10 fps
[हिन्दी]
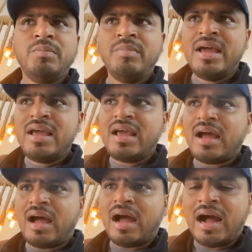मैं
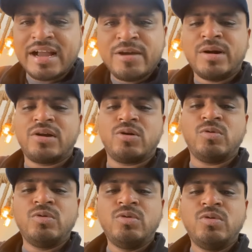आगे बढ़ रहा
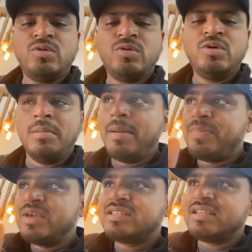हूं
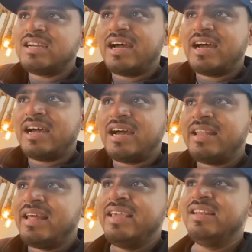मैं पीछे
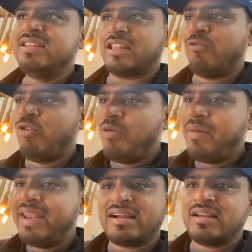जाना ही नहीं चाहता वो
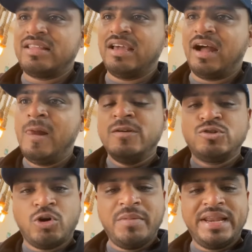मैंने कर दिया
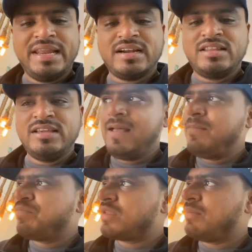जो मैंने कर दिया
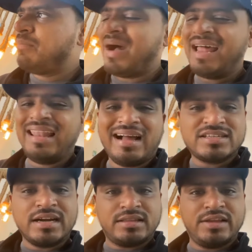बालक आज
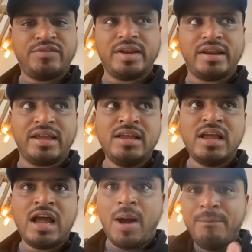करते फिर रहे हैं
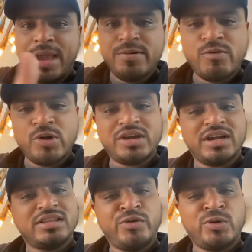अब मैं भी वही
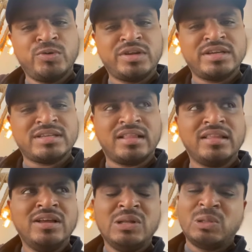करता फिर उनके साथ
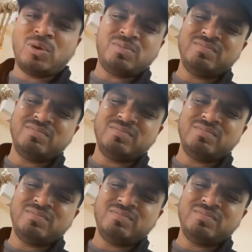तो